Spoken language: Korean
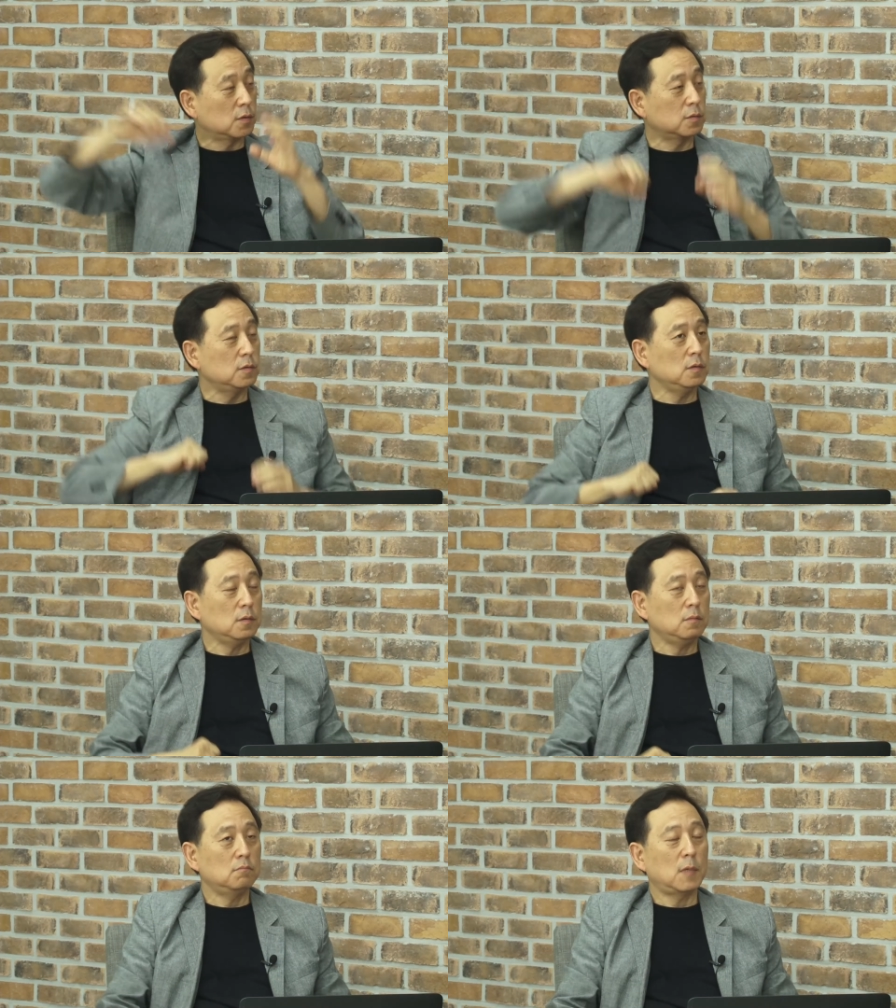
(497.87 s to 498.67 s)
네. 것들
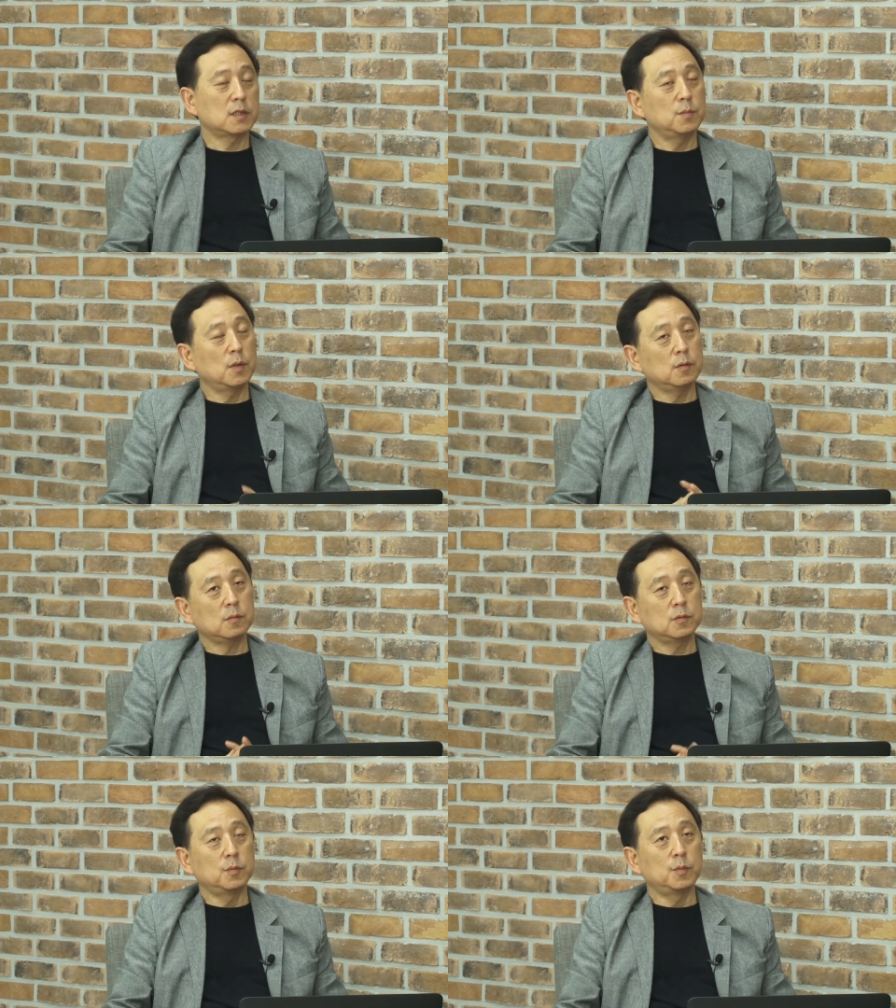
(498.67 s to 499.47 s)
말씀에
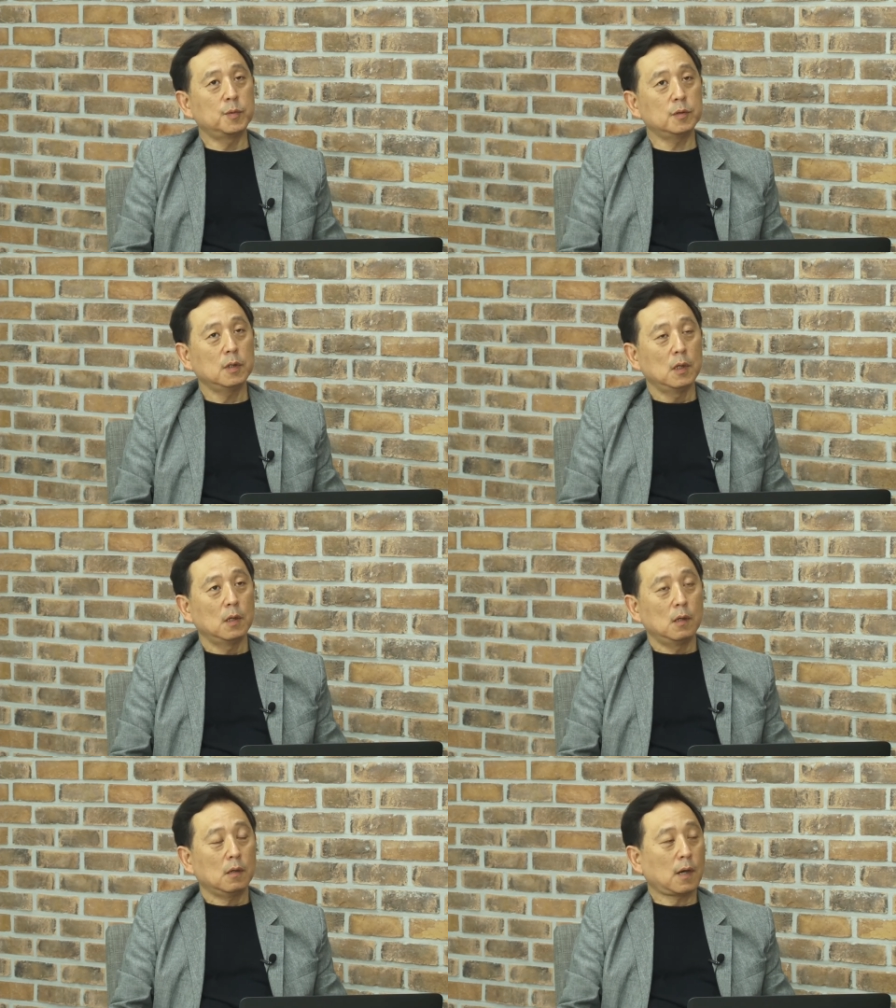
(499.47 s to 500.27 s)
들어보면
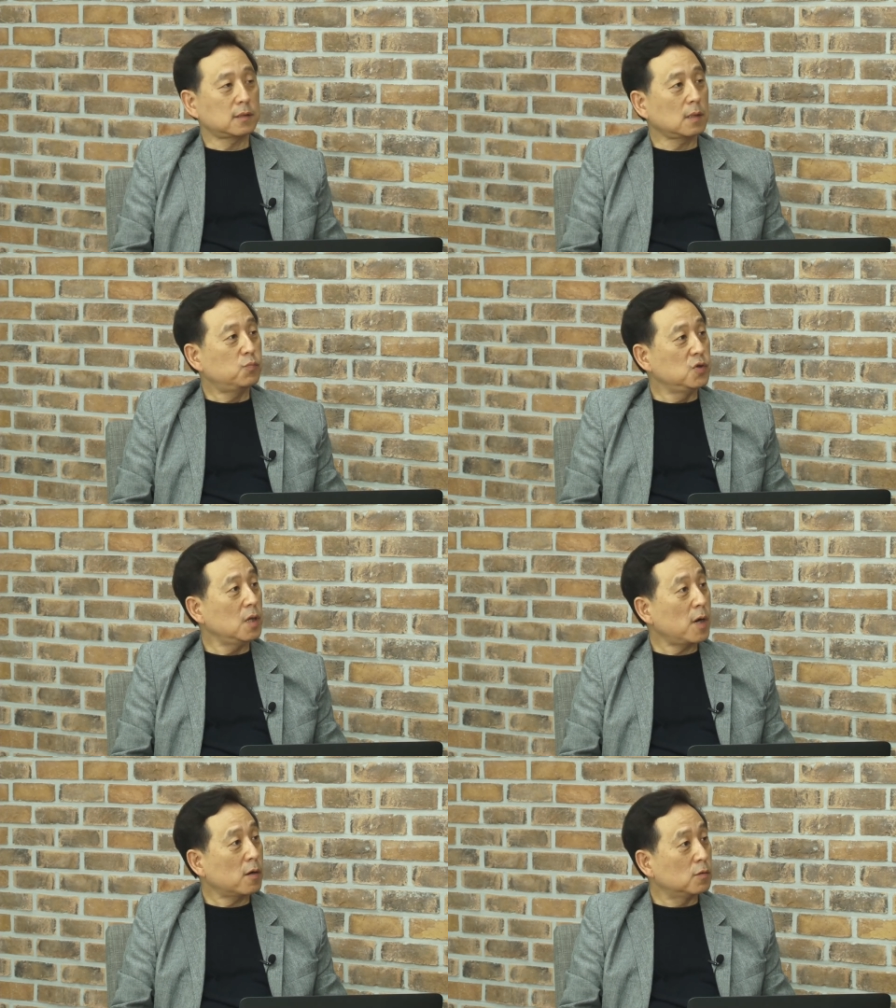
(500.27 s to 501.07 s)
가상
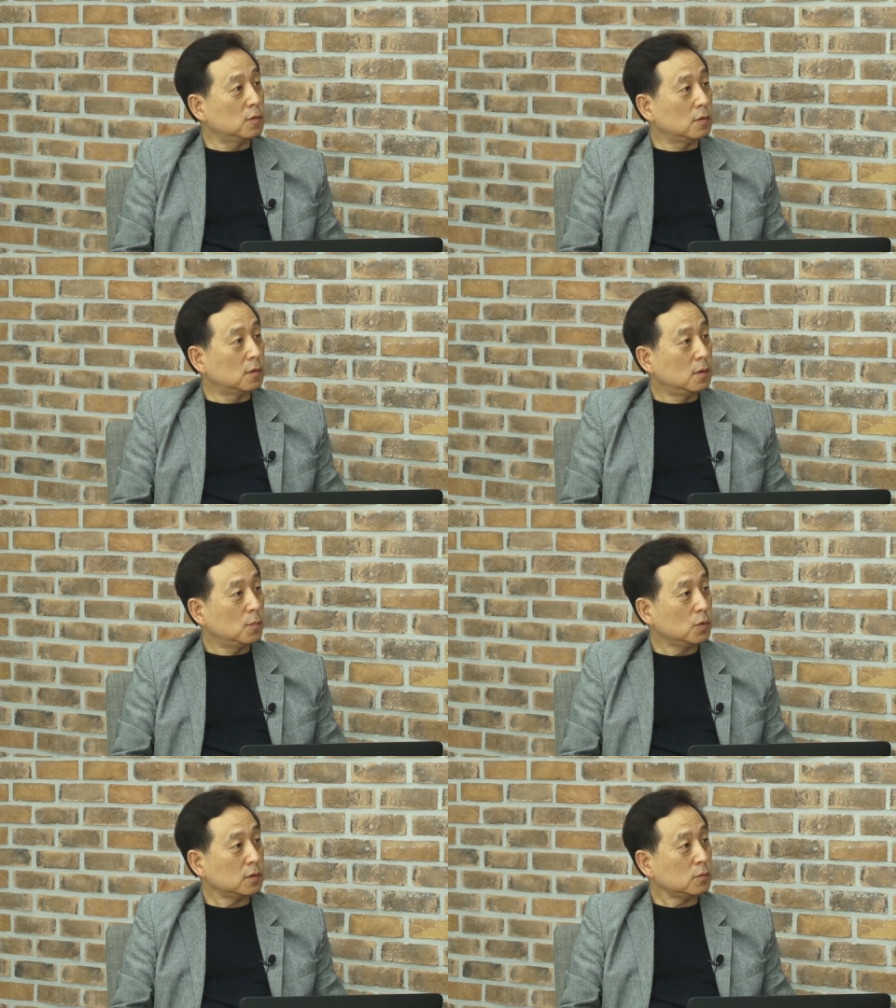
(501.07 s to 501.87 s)
VM하고 아,
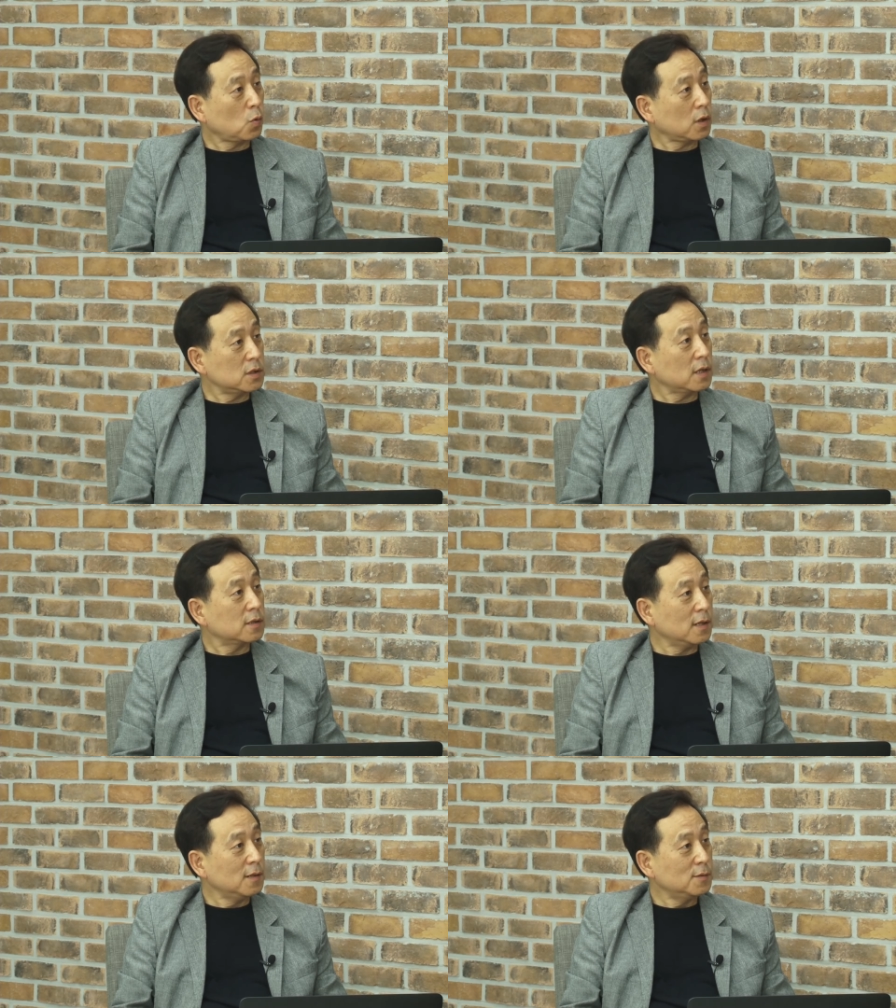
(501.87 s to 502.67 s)
똑같지
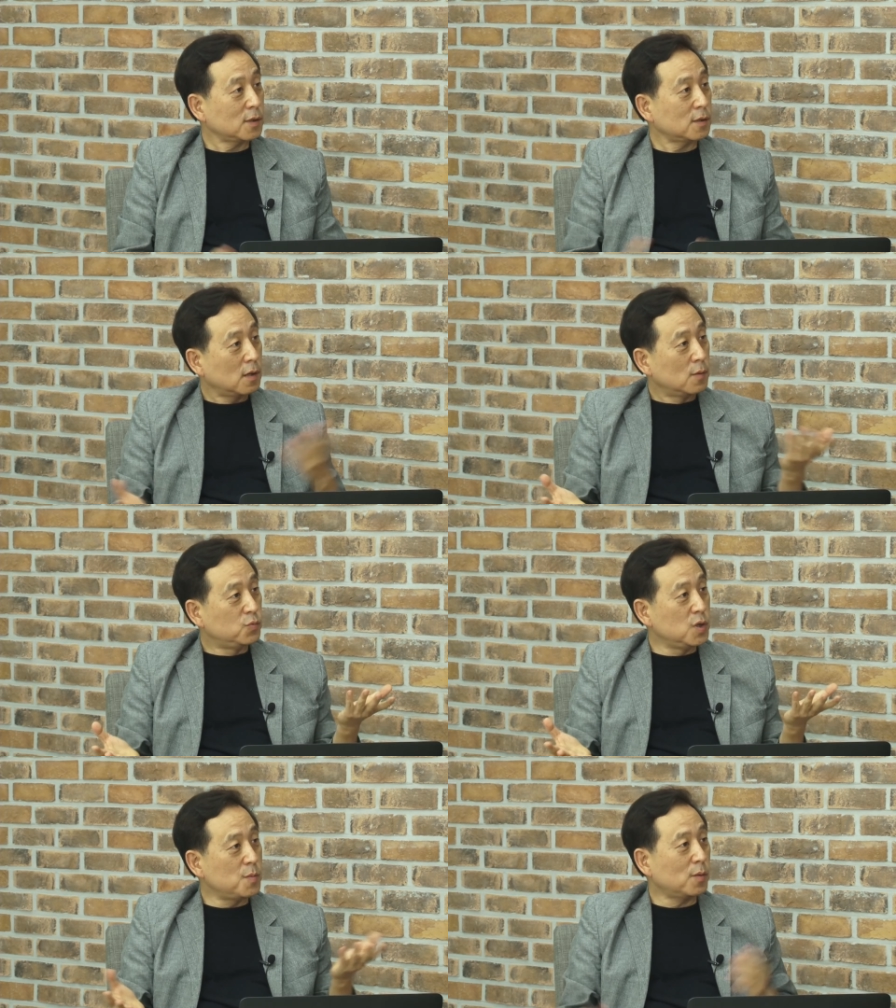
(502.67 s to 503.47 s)
않나? 네.
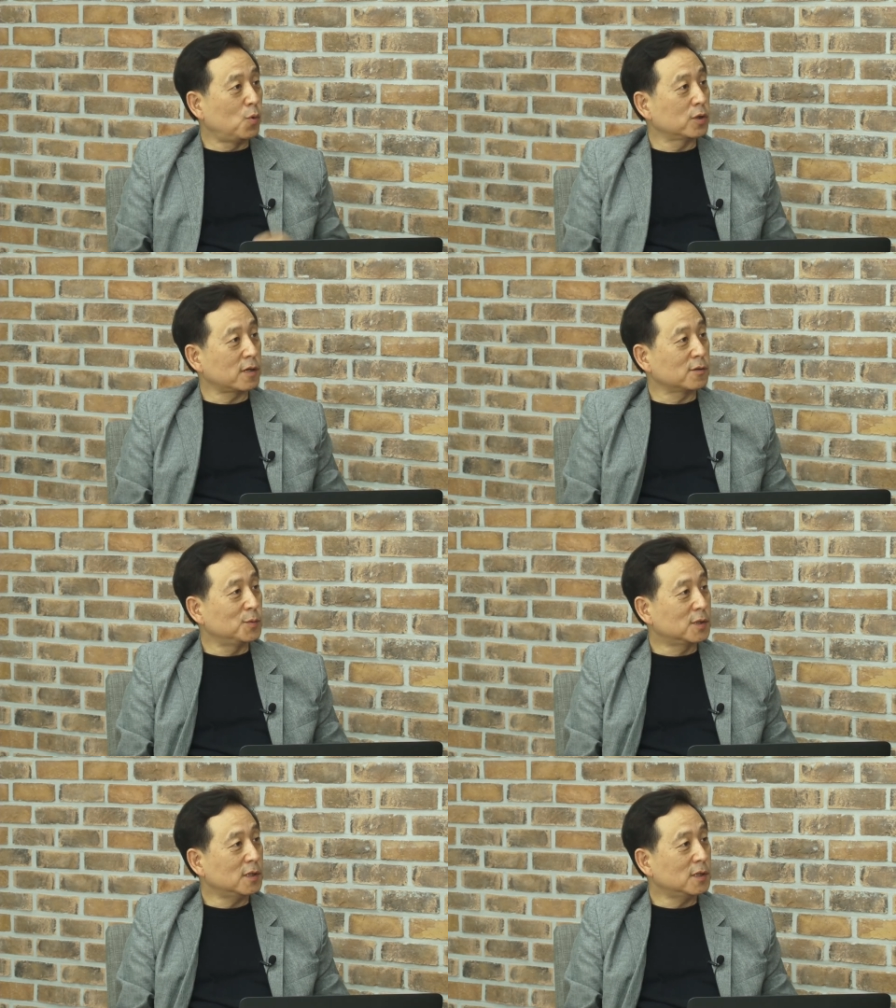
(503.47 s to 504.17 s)
VM하고 뭐가 다른 겁니까?